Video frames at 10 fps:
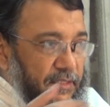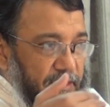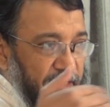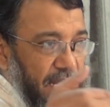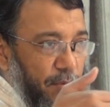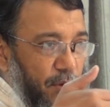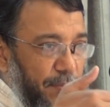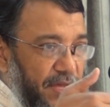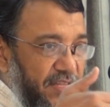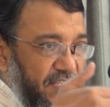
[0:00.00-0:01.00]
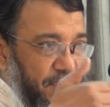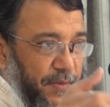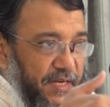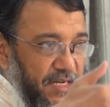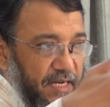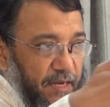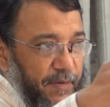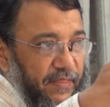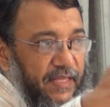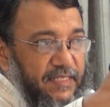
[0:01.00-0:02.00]
ছেলে এবং মেয়েদের সেপারেশনটা
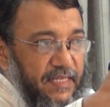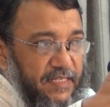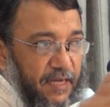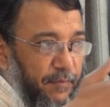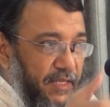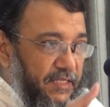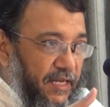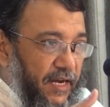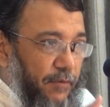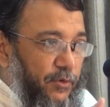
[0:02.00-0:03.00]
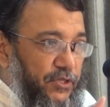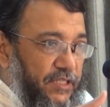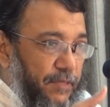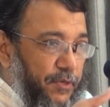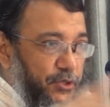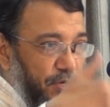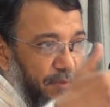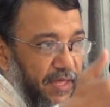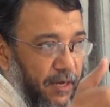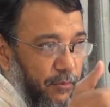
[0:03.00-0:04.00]
আপনারা দেখছেন সামনে ছেলেরা বসছে পেছনে
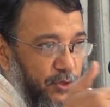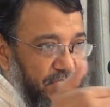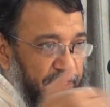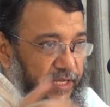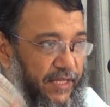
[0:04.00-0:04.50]
মেয়েরা বসছে